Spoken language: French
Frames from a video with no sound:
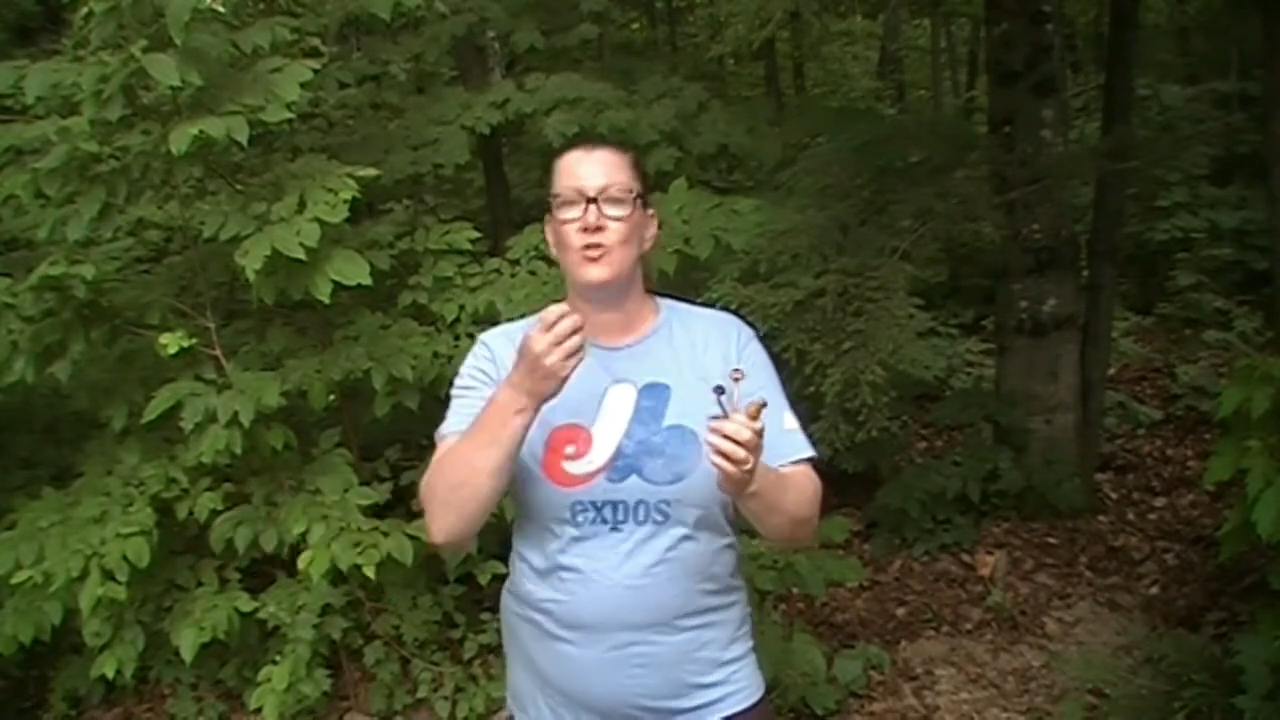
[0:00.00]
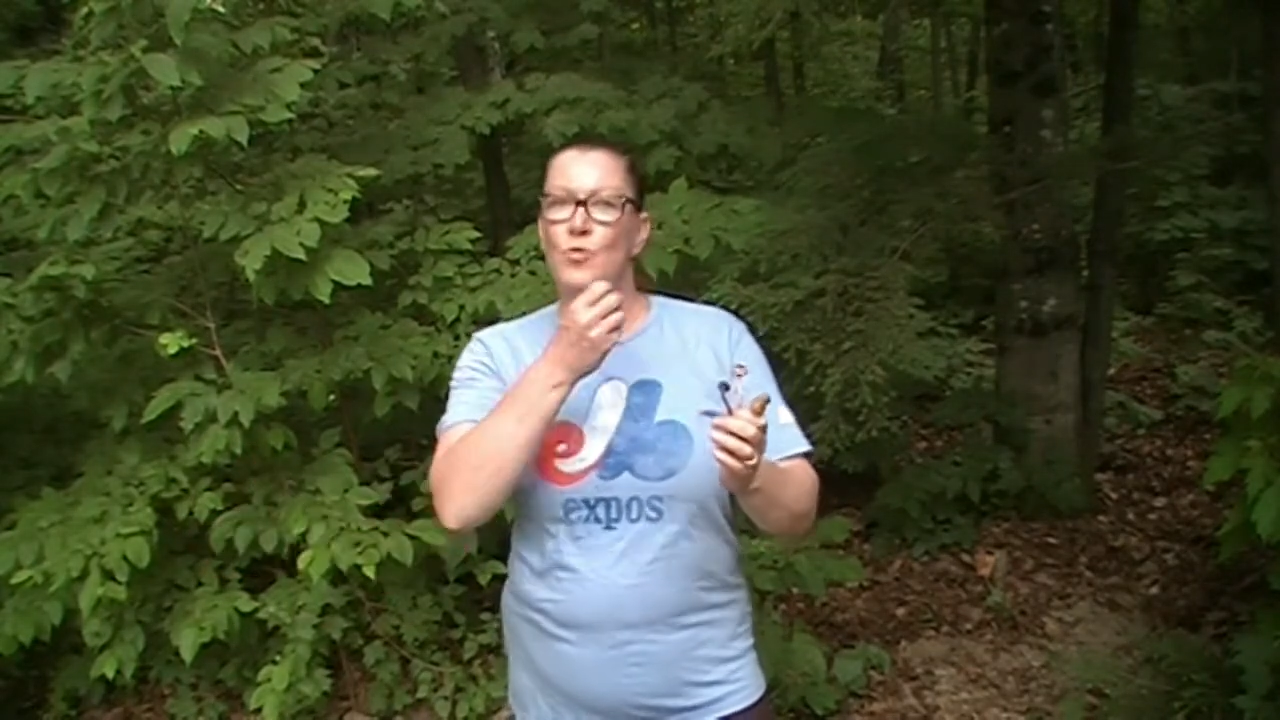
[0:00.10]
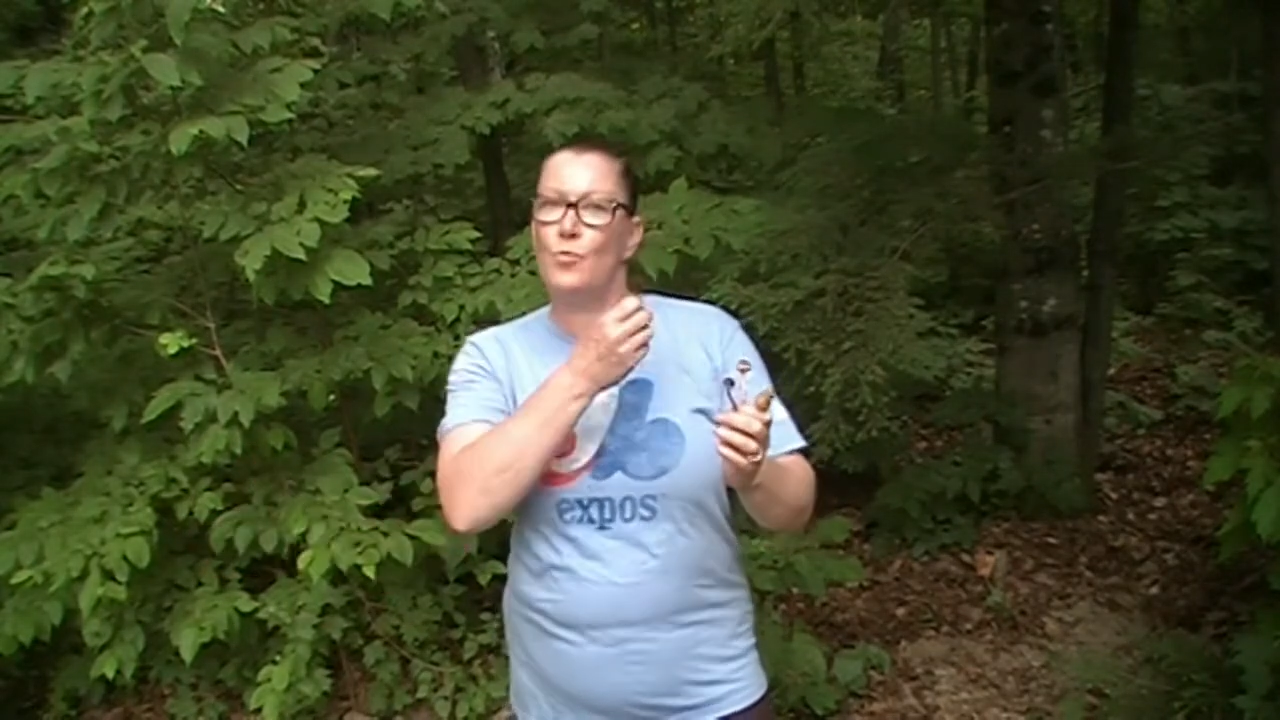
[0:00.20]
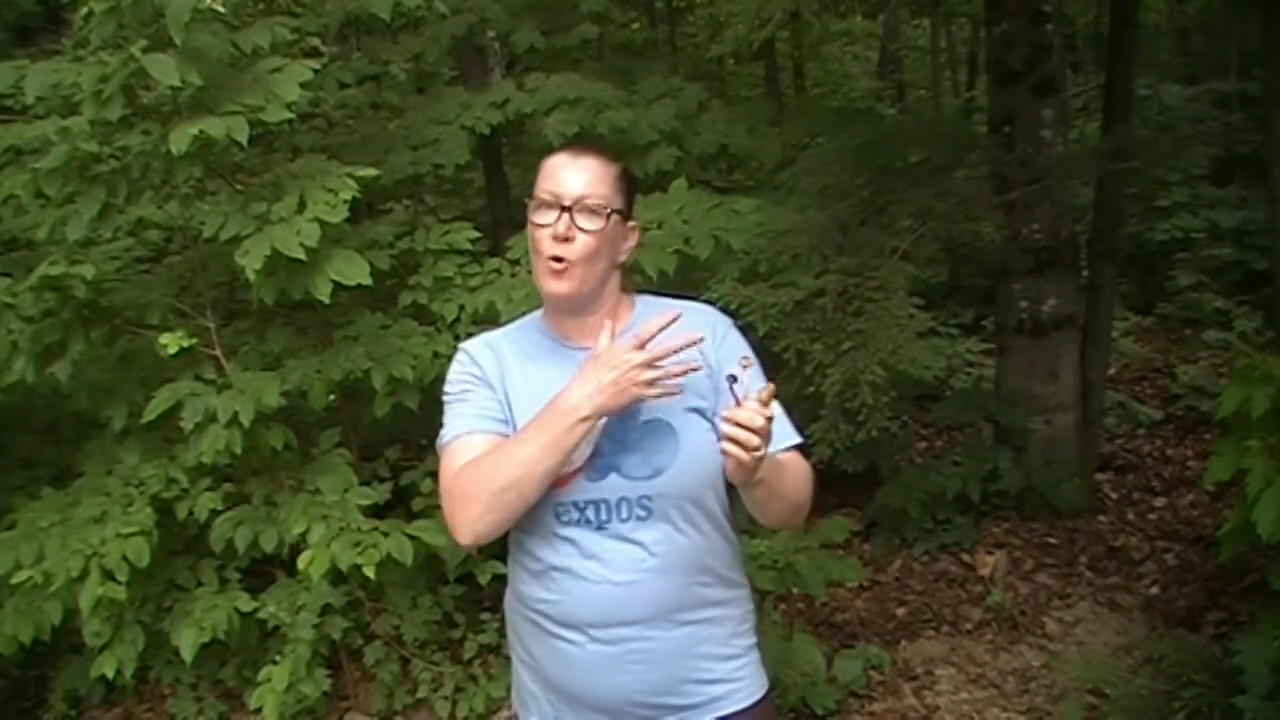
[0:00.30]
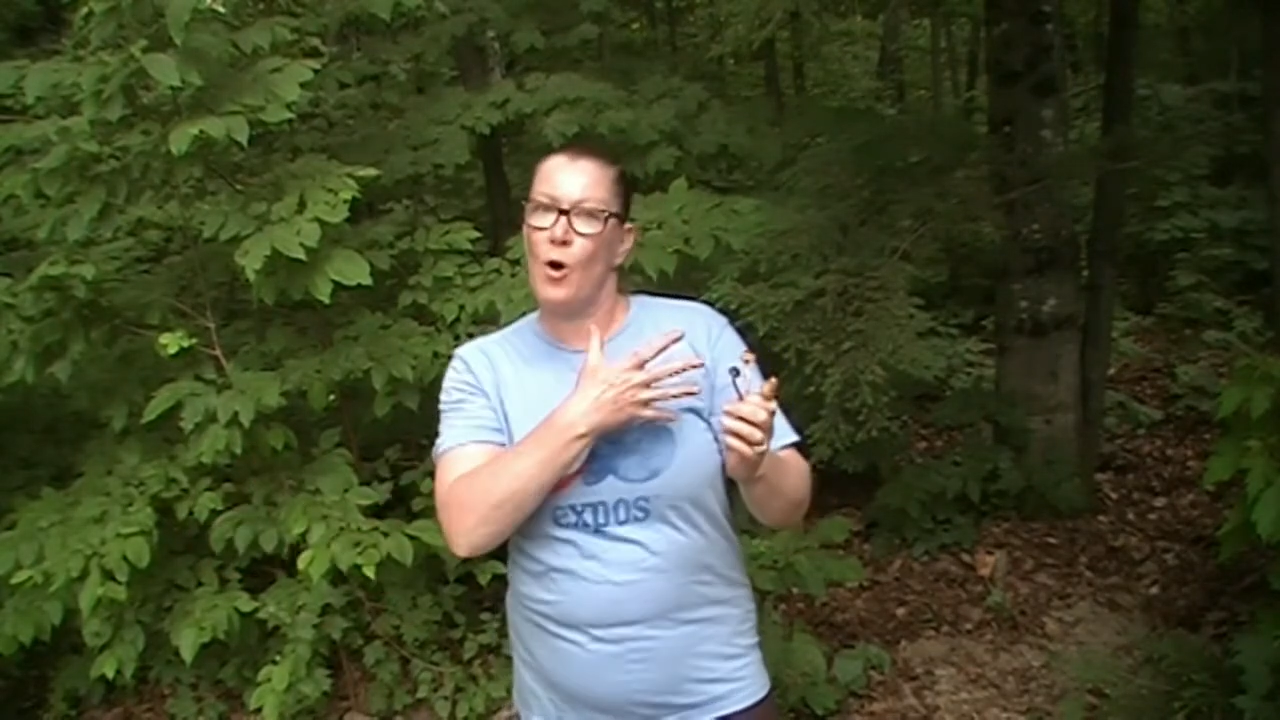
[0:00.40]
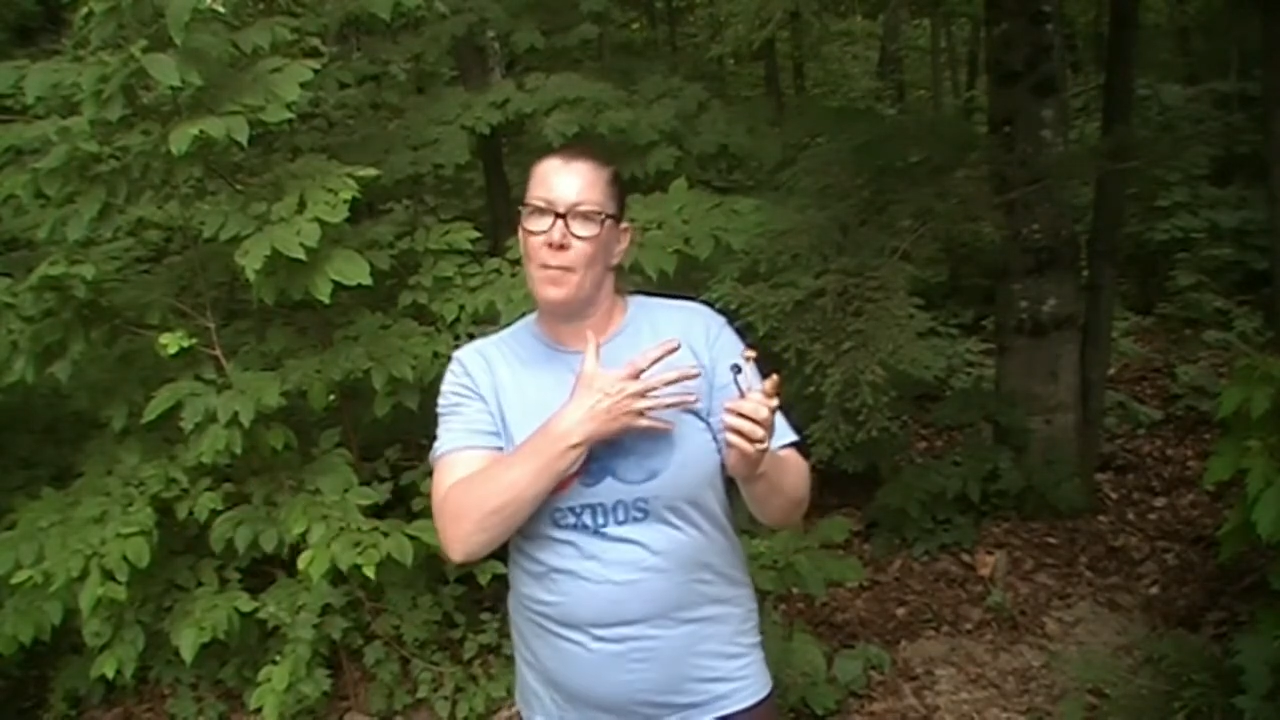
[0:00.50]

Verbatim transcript: du bois